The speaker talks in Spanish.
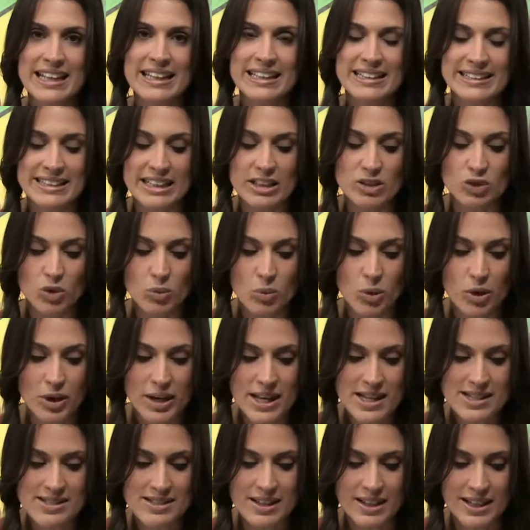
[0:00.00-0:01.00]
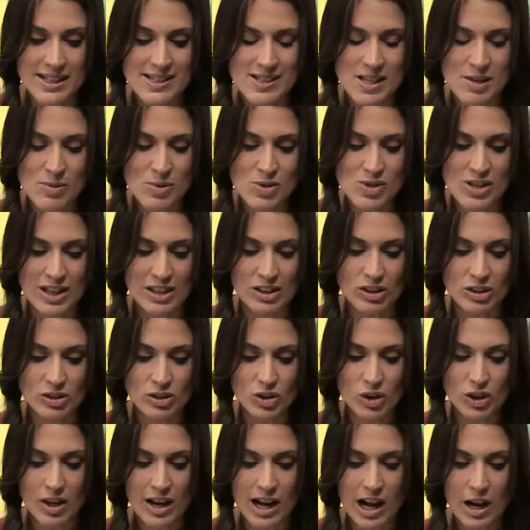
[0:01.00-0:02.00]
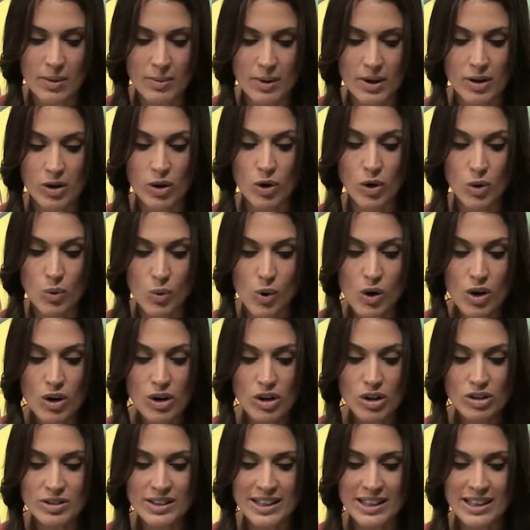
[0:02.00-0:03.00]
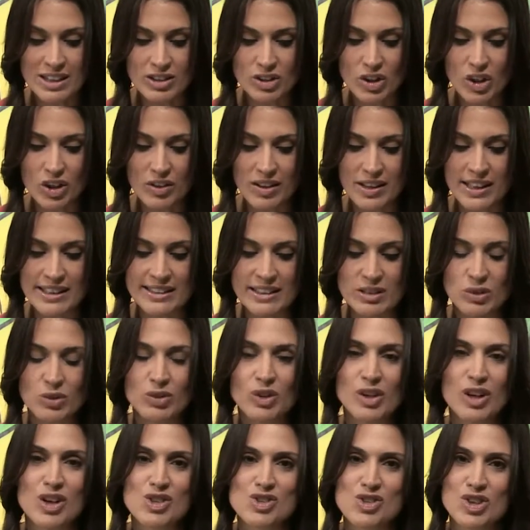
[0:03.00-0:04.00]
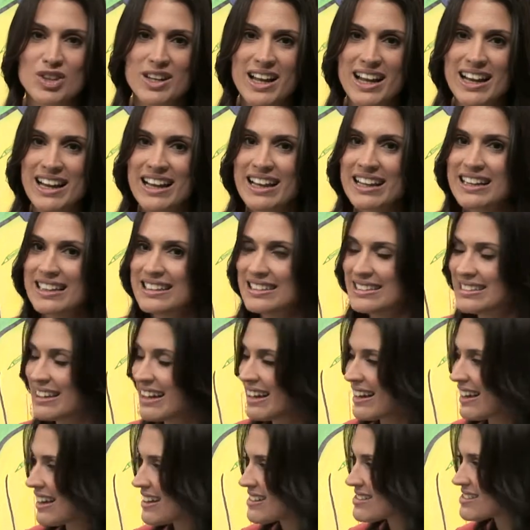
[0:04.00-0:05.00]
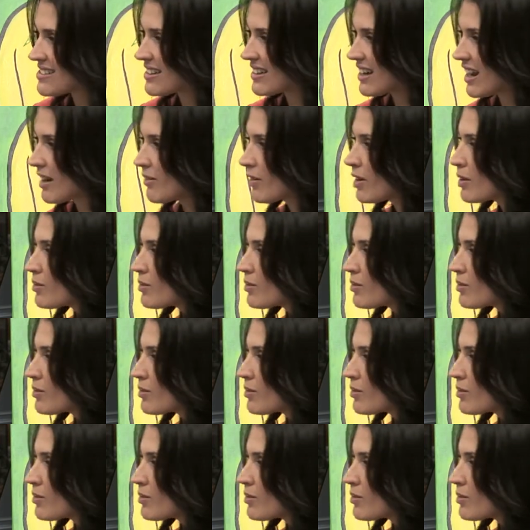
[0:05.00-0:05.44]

de Tumores, recibimos al doctor Álvaro Luongo, director del Instituto Nacional del Cáncer. Álvaro,